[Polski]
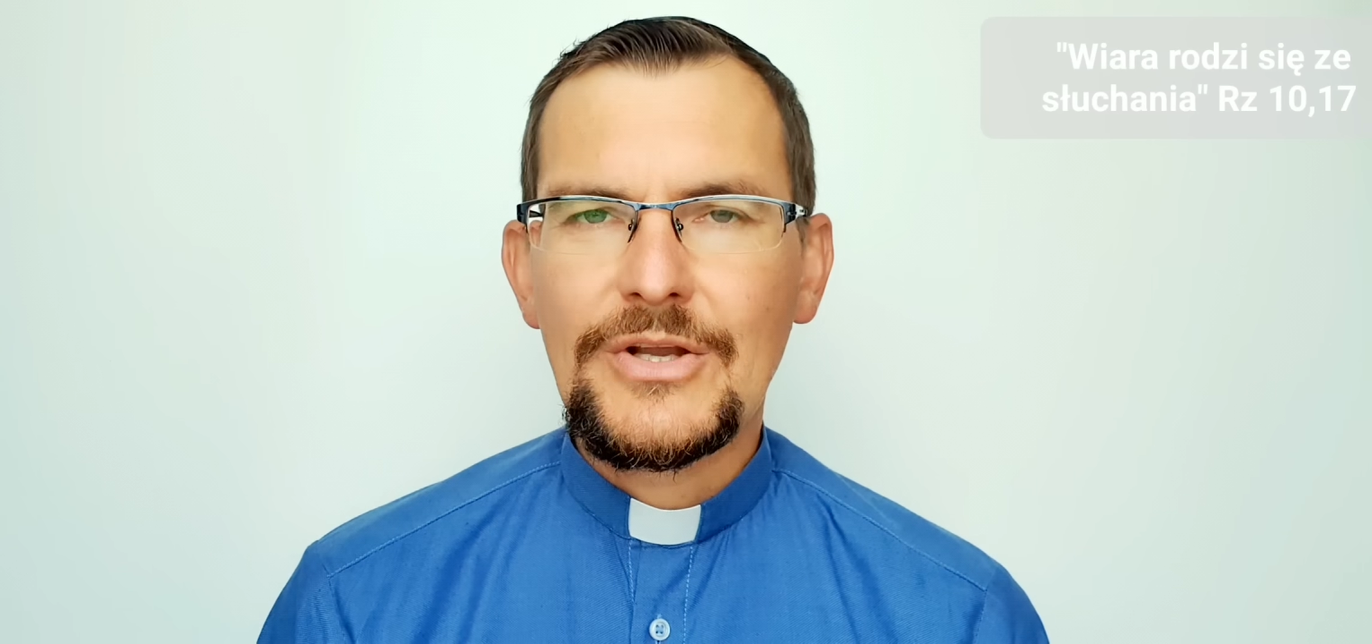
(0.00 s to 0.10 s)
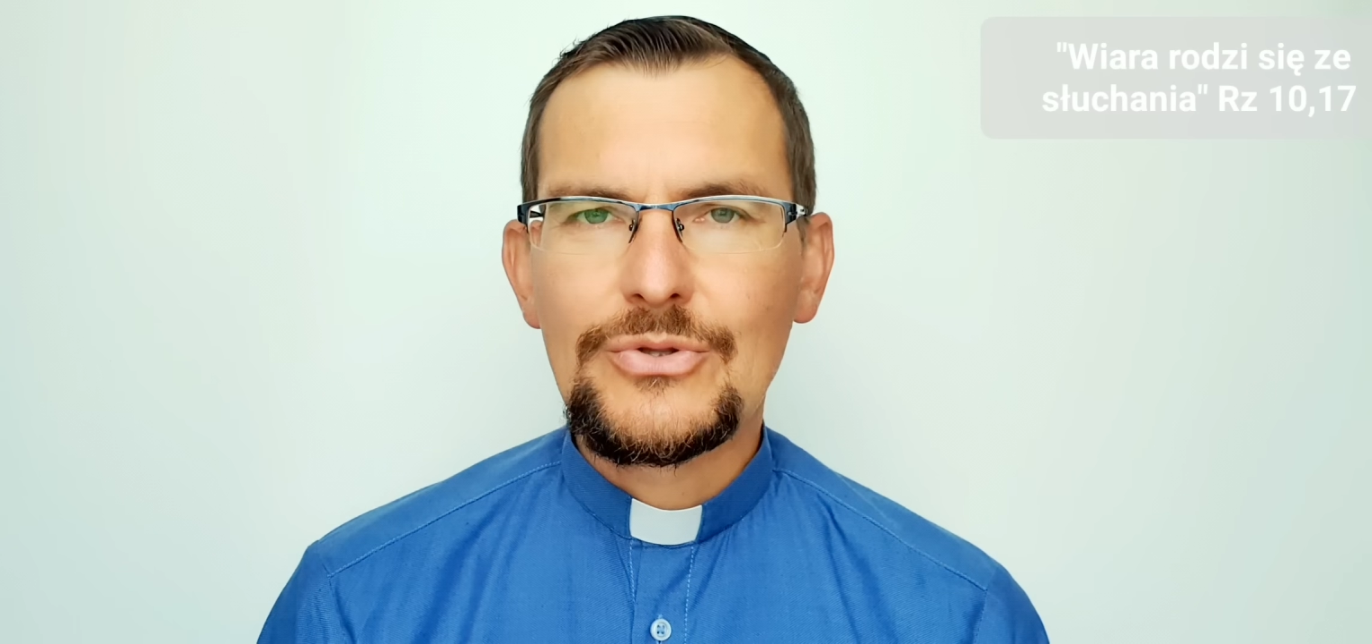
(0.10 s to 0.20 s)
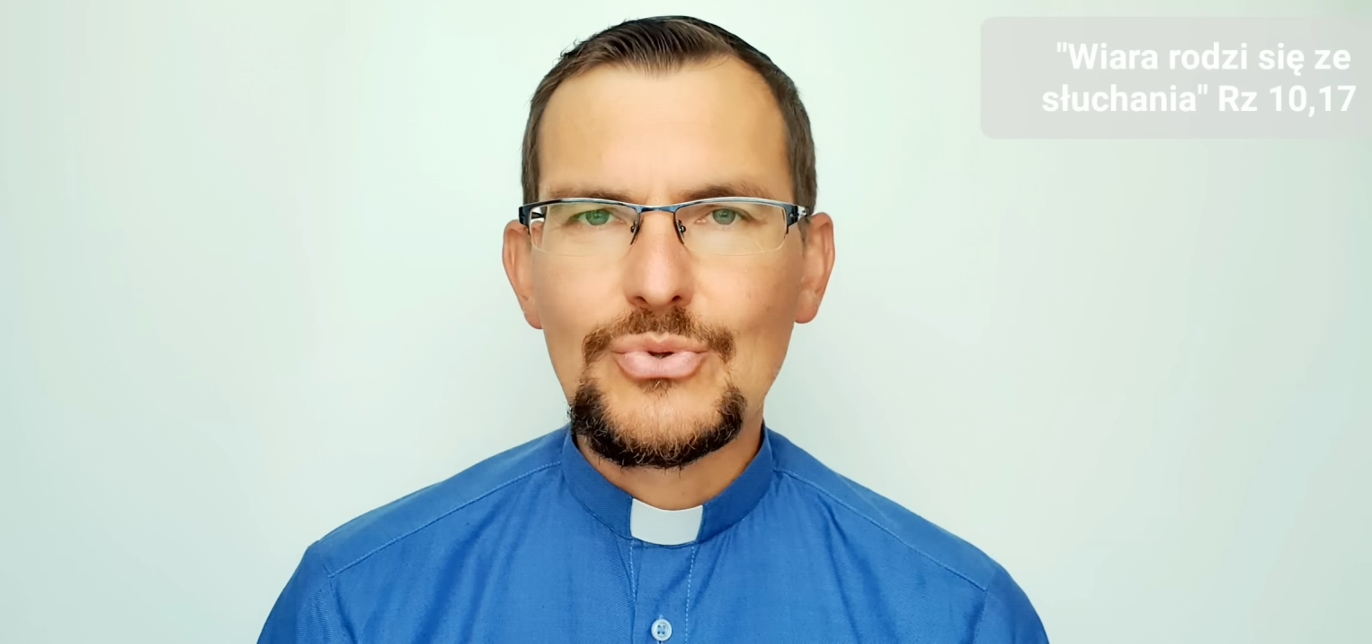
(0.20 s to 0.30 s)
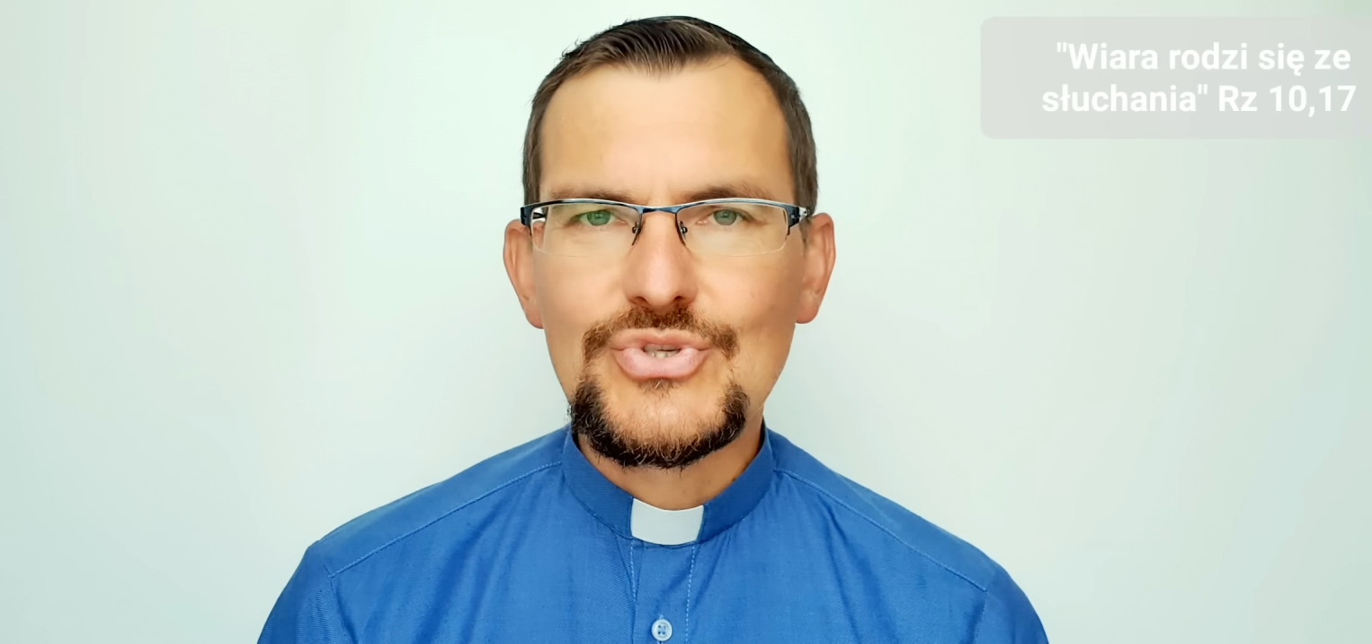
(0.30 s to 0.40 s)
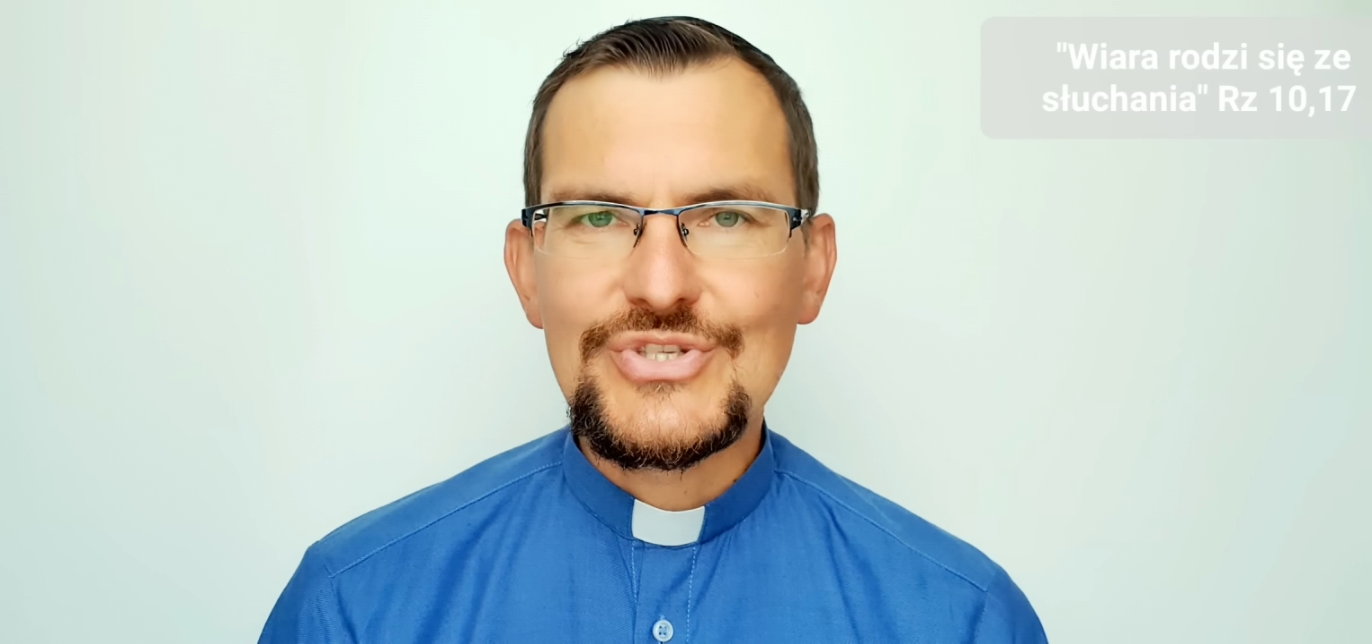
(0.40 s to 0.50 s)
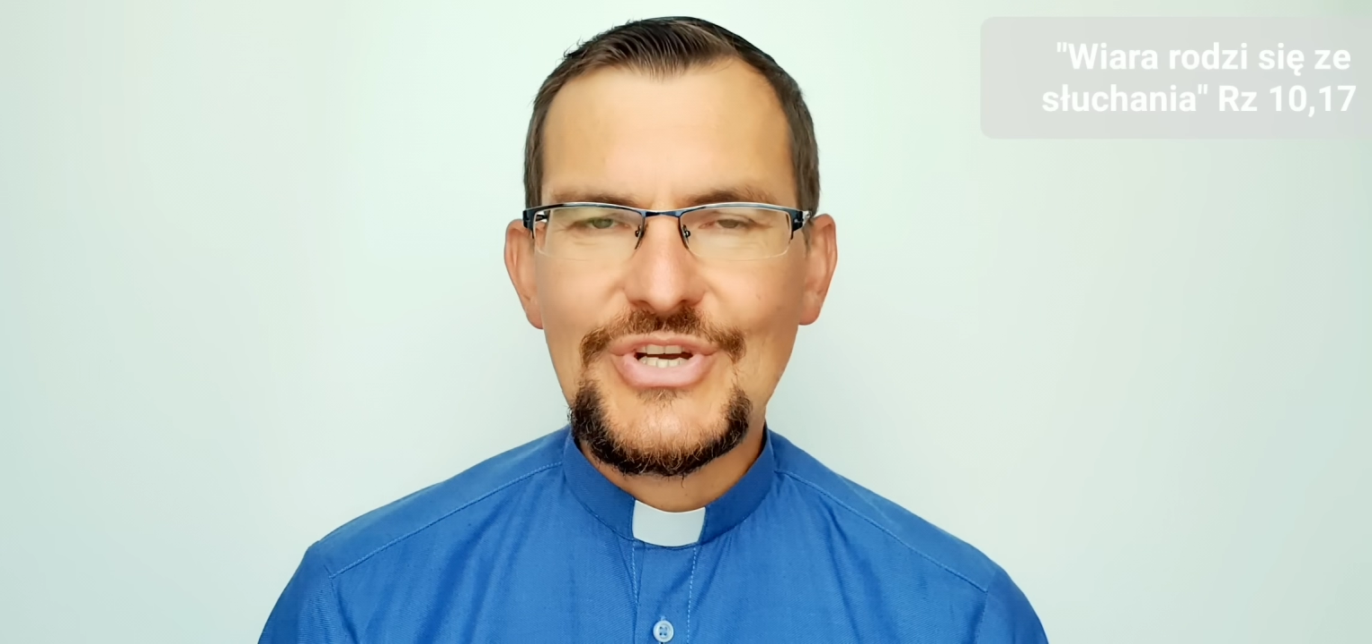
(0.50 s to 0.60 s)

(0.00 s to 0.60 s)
którzy